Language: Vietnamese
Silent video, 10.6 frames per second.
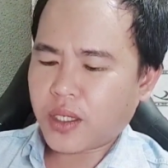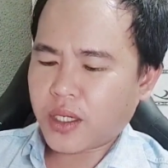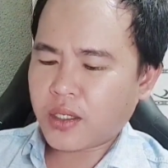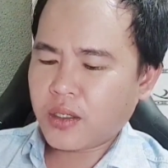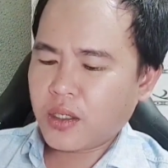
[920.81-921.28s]

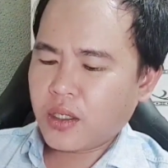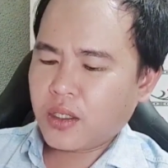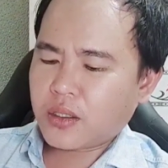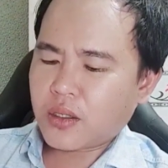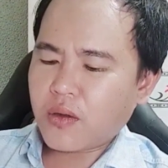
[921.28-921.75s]
À,
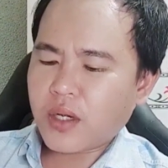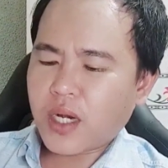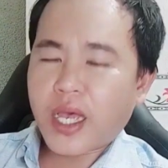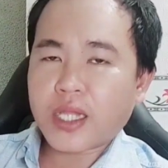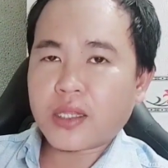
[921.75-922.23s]
nó
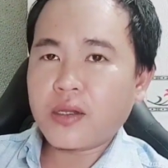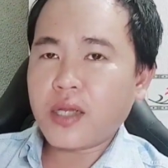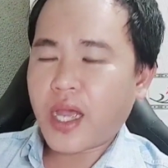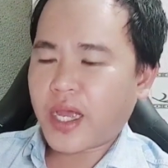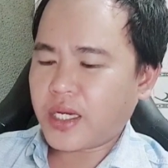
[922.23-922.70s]
là
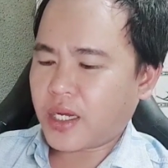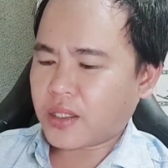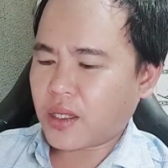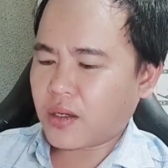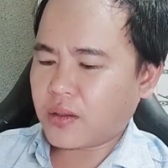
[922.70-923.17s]
thứ hai
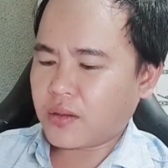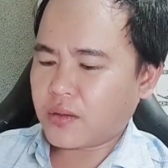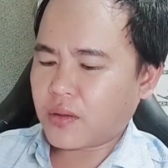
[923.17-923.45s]
hàng tuần,